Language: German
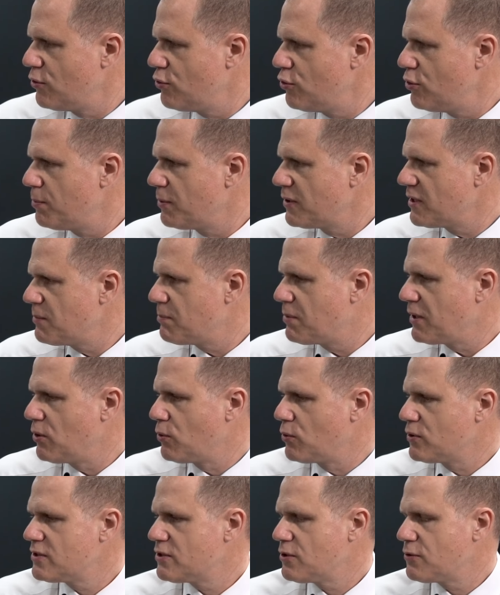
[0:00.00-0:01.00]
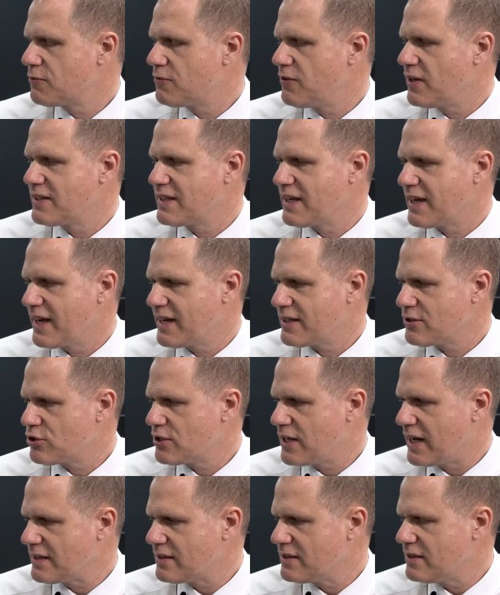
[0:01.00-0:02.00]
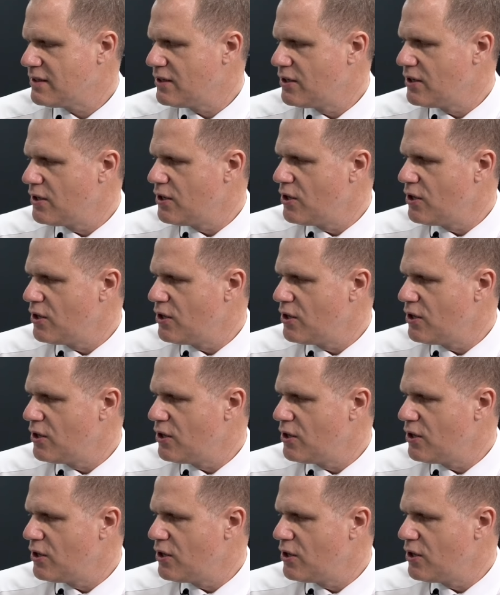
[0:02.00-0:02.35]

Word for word: über die Pilotsoftware direkt starten